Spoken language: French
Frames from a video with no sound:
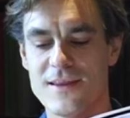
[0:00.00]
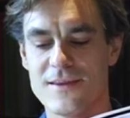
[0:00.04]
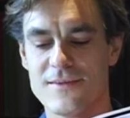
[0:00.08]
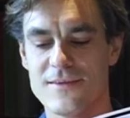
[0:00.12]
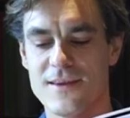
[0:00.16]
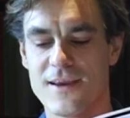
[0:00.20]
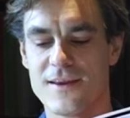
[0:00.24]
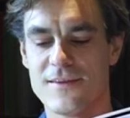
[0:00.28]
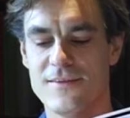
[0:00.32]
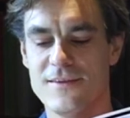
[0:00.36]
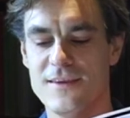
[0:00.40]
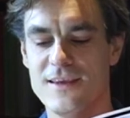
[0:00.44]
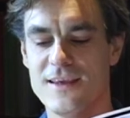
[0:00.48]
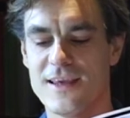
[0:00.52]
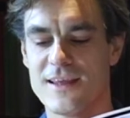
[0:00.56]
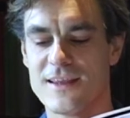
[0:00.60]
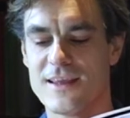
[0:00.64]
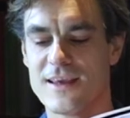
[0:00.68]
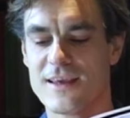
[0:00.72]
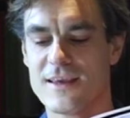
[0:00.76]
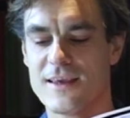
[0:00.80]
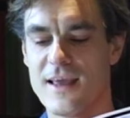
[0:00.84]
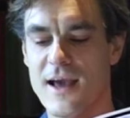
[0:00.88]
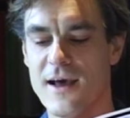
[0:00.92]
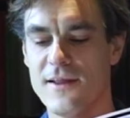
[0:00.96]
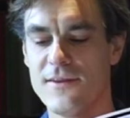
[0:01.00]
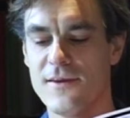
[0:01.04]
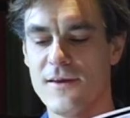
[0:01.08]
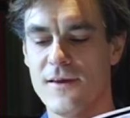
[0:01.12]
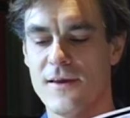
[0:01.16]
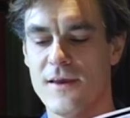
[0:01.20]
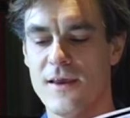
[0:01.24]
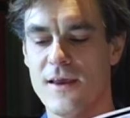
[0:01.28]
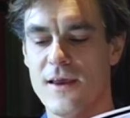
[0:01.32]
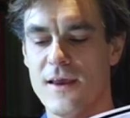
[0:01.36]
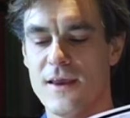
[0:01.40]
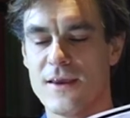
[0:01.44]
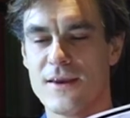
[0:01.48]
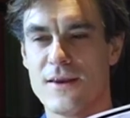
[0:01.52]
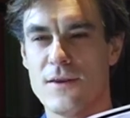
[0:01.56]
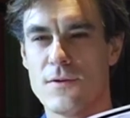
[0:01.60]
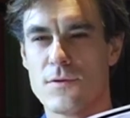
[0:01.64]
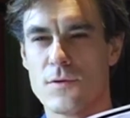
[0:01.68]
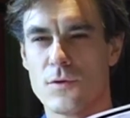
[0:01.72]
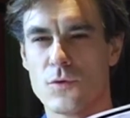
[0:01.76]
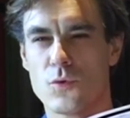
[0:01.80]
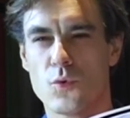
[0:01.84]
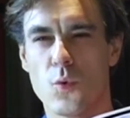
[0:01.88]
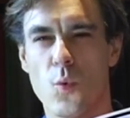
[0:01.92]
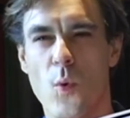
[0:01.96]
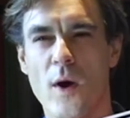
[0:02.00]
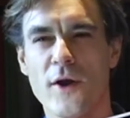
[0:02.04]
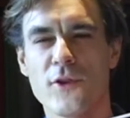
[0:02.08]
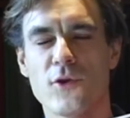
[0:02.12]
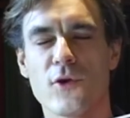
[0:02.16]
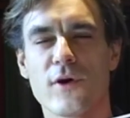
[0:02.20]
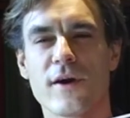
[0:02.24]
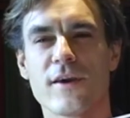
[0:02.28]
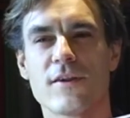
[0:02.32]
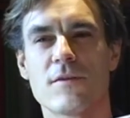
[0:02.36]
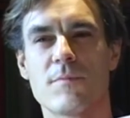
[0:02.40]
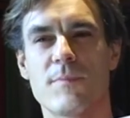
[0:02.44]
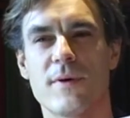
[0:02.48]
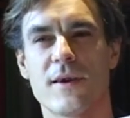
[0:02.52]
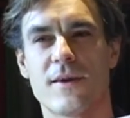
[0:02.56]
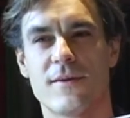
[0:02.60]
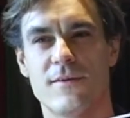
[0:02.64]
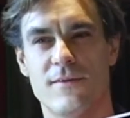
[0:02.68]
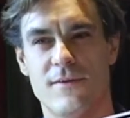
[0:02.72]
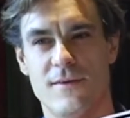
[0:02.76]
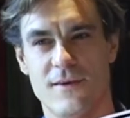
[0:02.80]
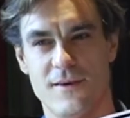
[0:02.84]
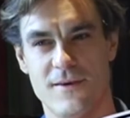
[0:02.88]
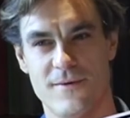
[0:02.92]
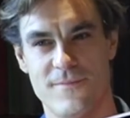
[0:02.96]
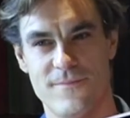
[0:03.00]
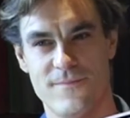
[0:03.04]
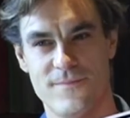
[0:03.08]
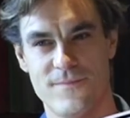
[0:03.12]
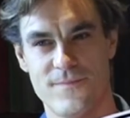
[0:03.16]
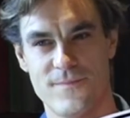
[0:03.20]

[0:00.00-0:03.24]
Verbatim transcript: des techniques et des cadres qui se doit de respecter.